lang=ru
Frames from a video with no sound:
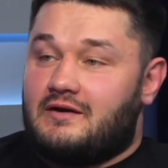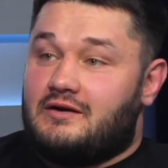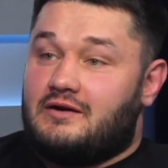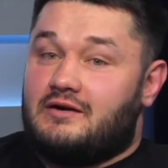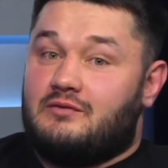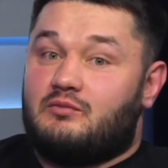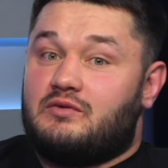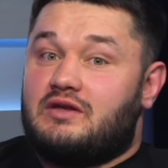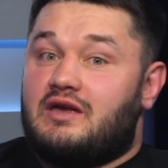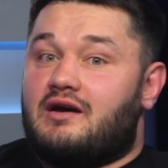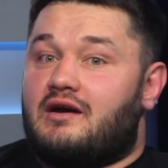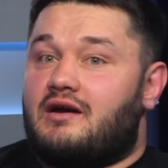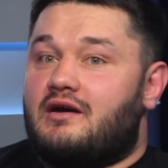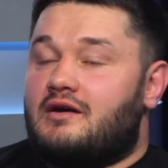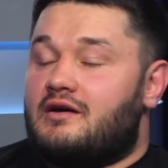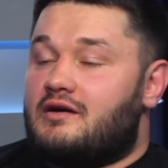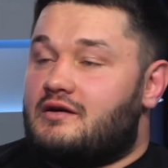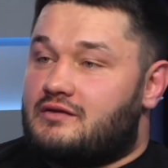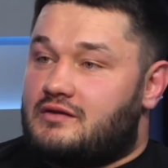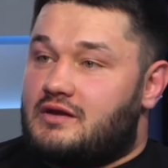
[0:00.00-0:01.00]
И мне,
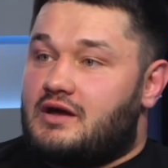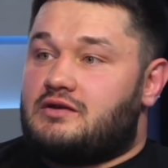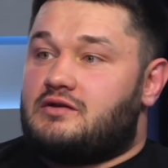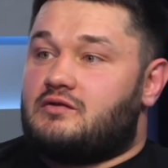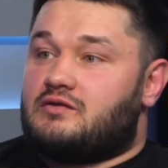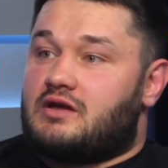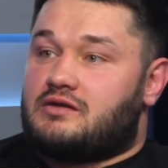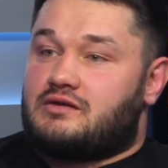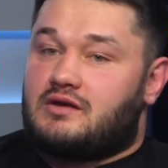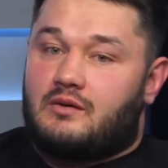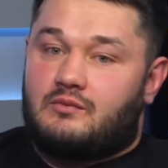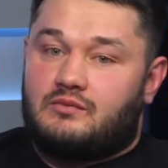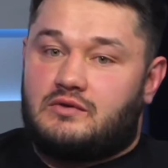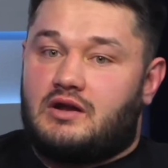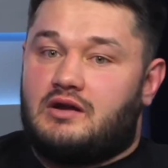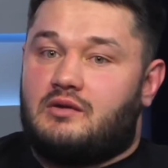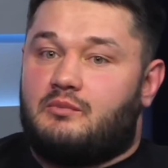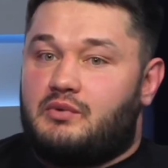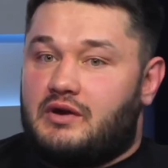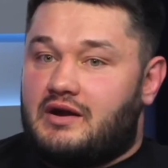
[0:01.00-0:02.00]
знаете, на самом
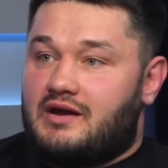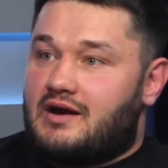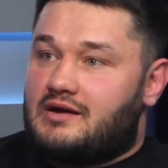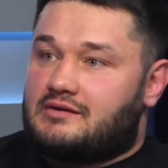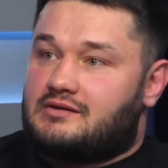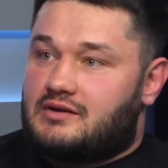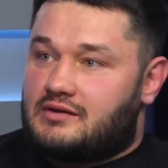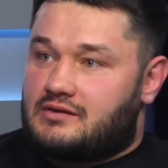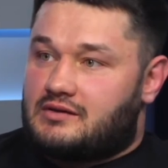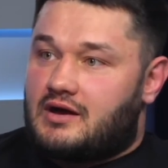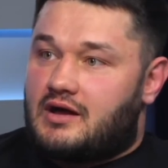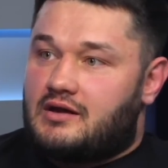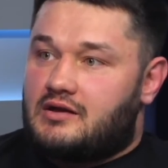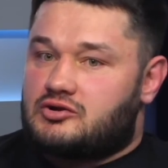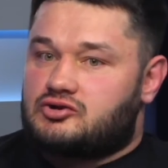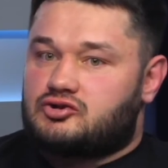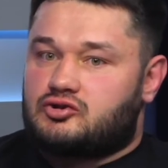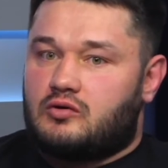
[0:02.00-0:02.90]
деле приятно стало,